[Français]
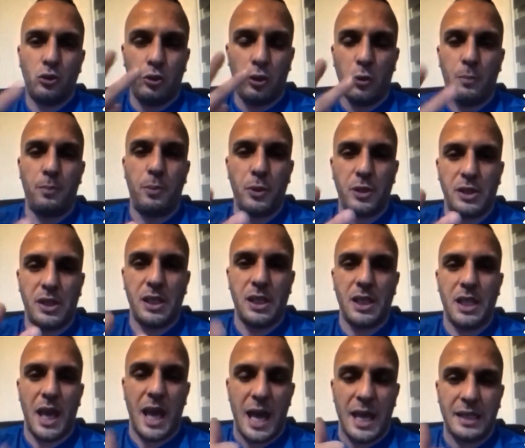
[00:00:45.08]
Deux
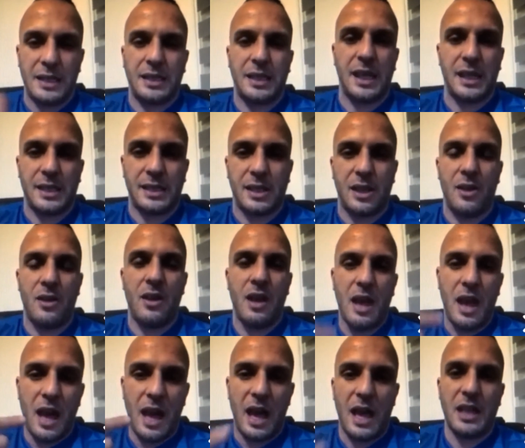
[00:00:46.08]
petits, un de 15 ans,
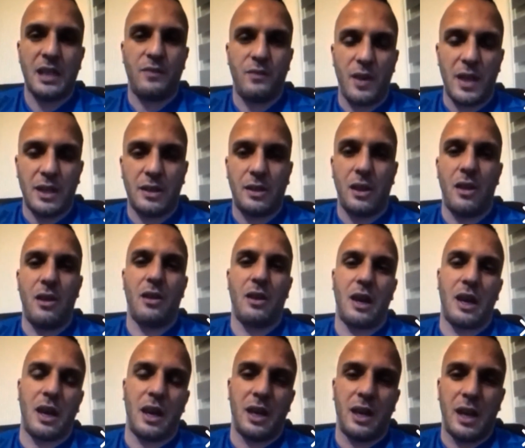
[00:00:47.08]
un de 20
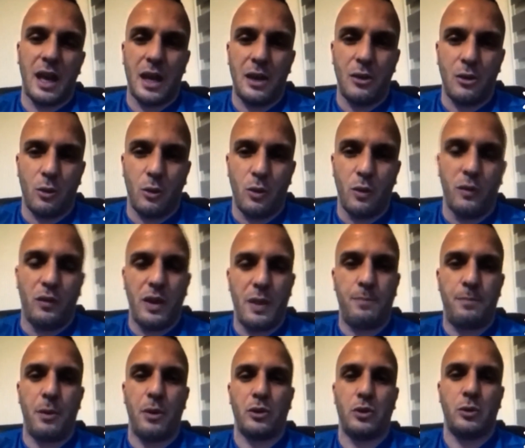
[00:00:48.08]
ans. Qu'Allah leur ouvre
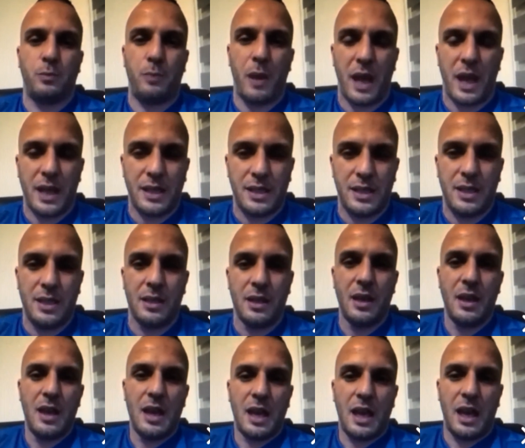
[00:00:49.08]
les portes du
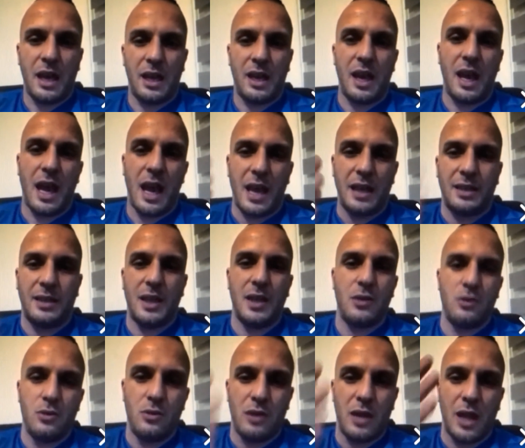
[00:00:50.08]
paradis. Qu'Allah
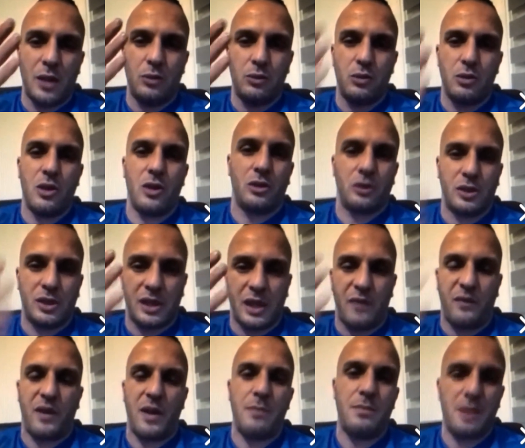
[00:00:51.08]
atténue la douleur de
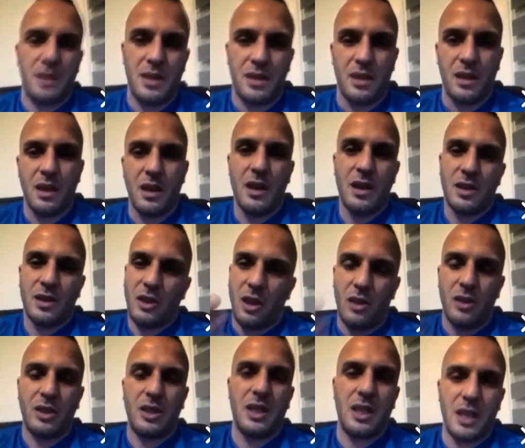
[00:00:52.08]
sa famille.
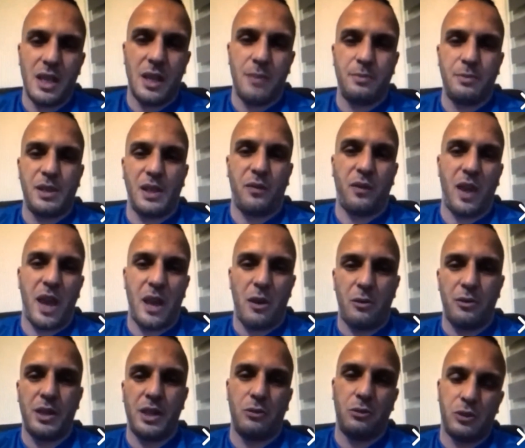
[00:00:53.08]
Tranquille les petits
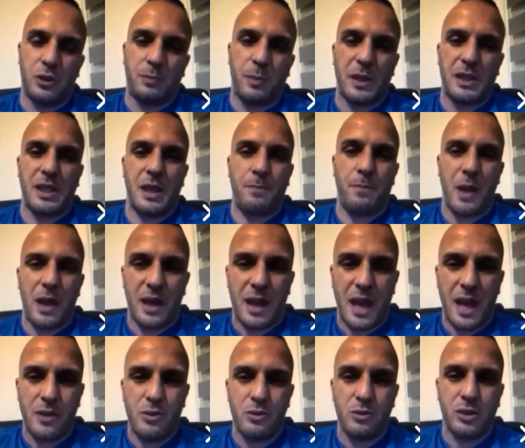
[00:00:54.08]
frères, on est tous passés par
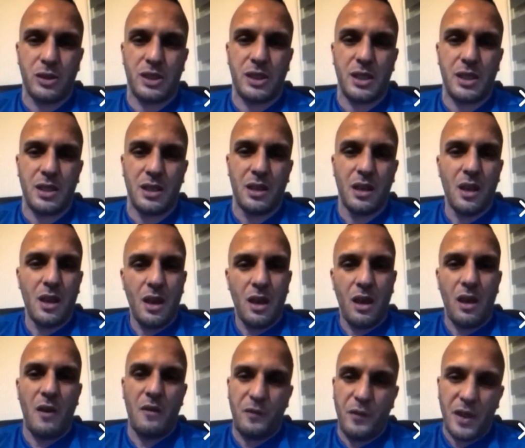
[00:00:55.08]
là, nous aussi.
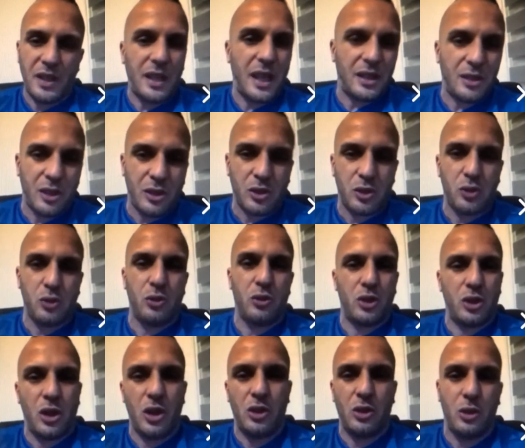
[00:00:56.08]
Oh, faites
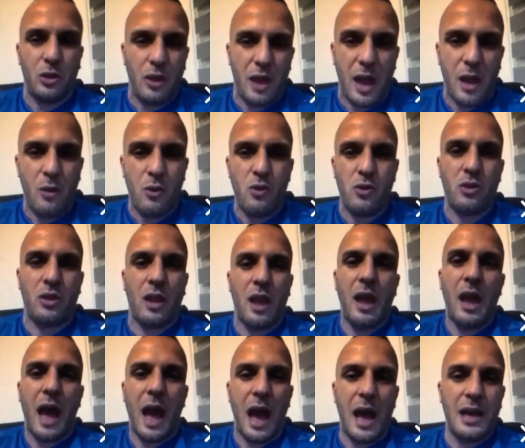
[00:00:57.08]
attention, au code de la route.
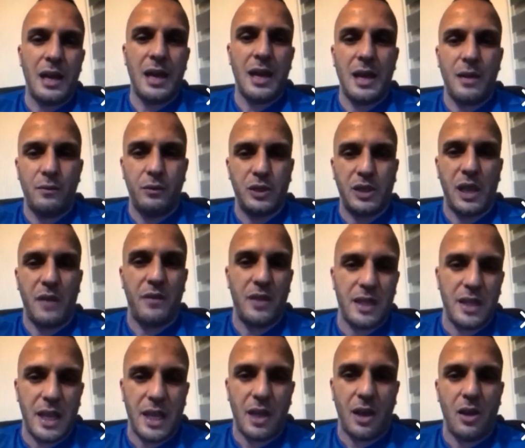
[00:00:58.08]
Allez, vous
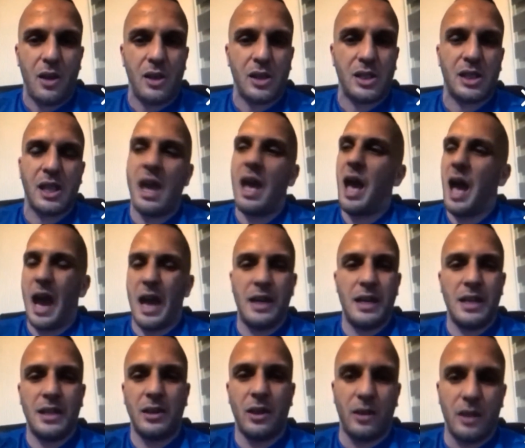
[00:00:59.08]
avez des crosses.
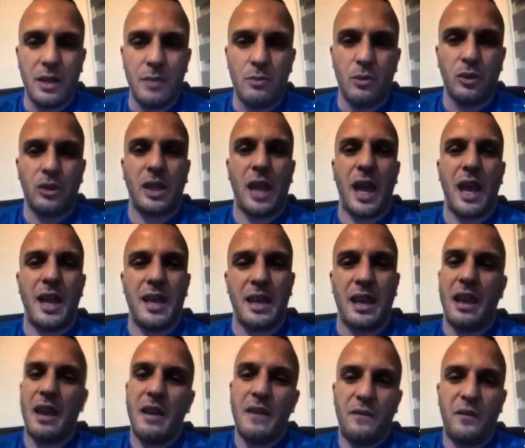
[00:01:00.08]
Allez dans les
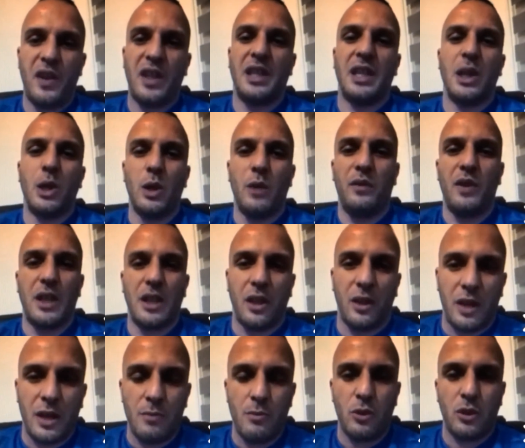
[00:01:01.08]
montagnes. Faites des levées
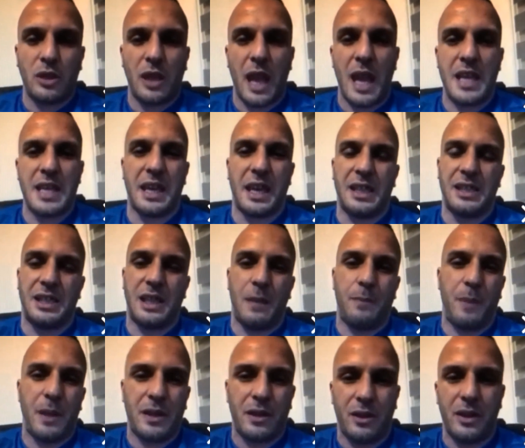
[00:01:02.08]
dans les montagnes.
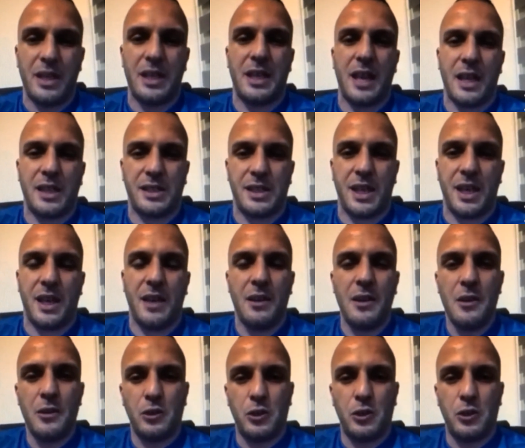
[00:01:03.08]
Restez pas dans les quartiers